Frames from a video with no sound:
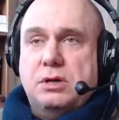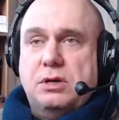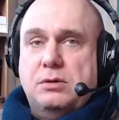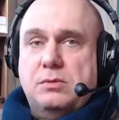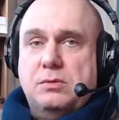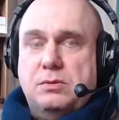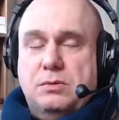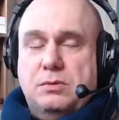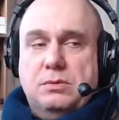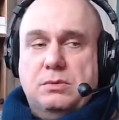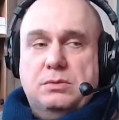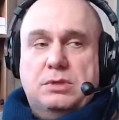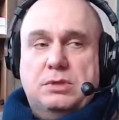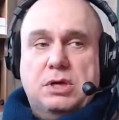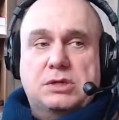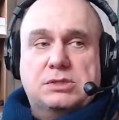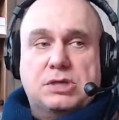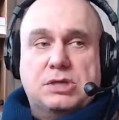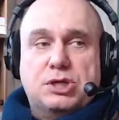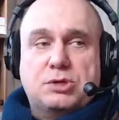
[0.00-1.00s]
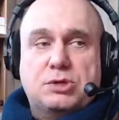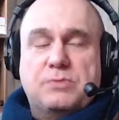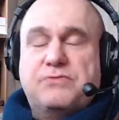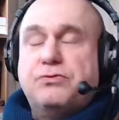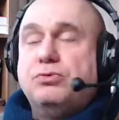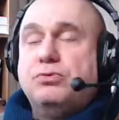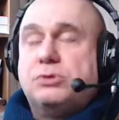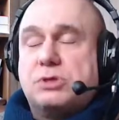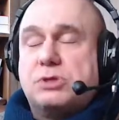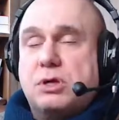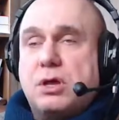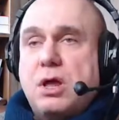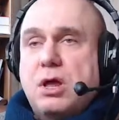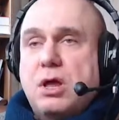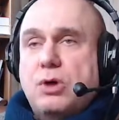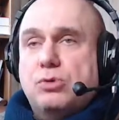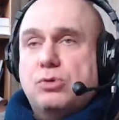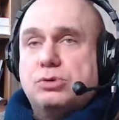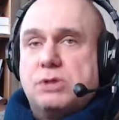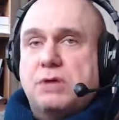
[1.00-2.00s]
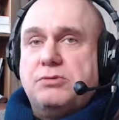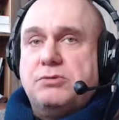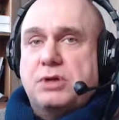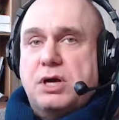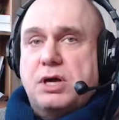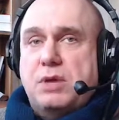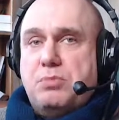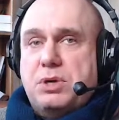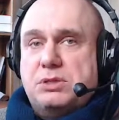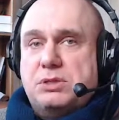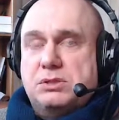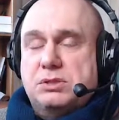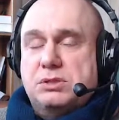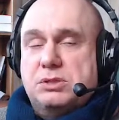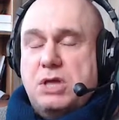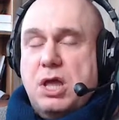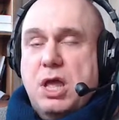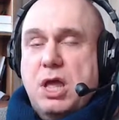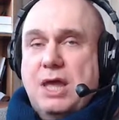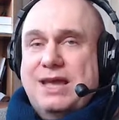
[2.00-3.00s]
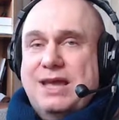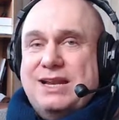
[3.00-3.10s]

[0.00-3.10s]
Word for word: э, так скажем, функций, уставных обязанностей.